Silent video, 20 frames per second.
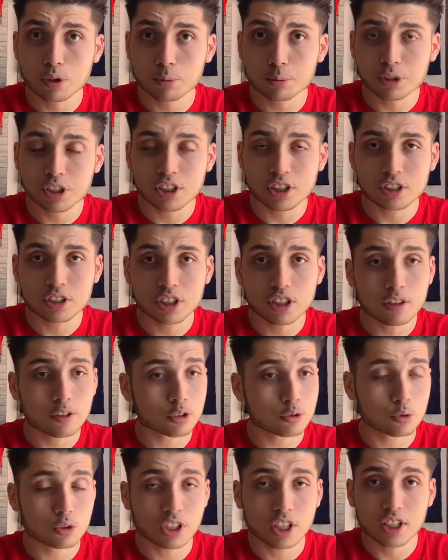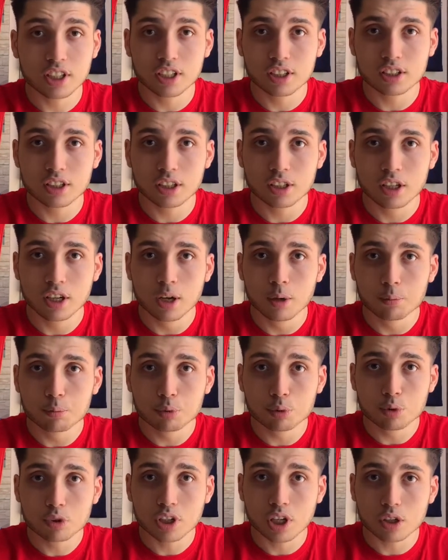militait, en tout cas, il était
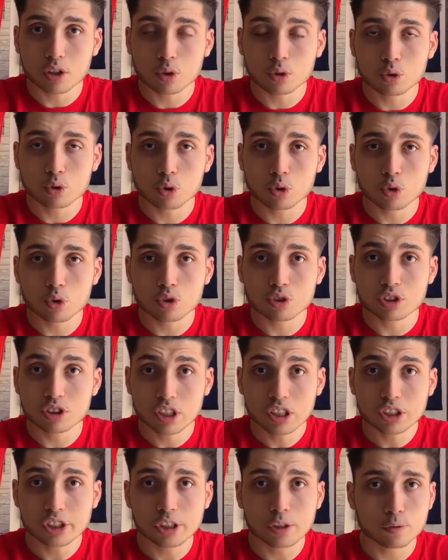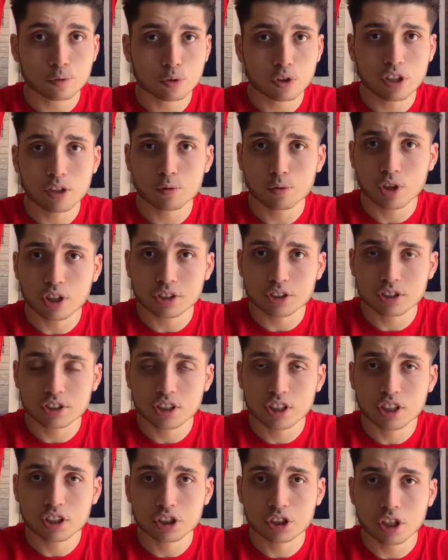pour un retour de Ziyech. Il voulait voir
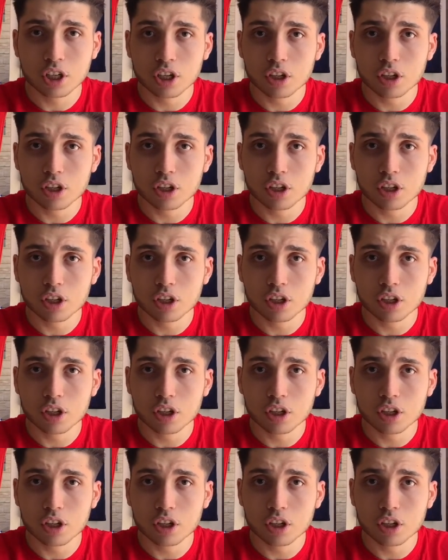Ziyech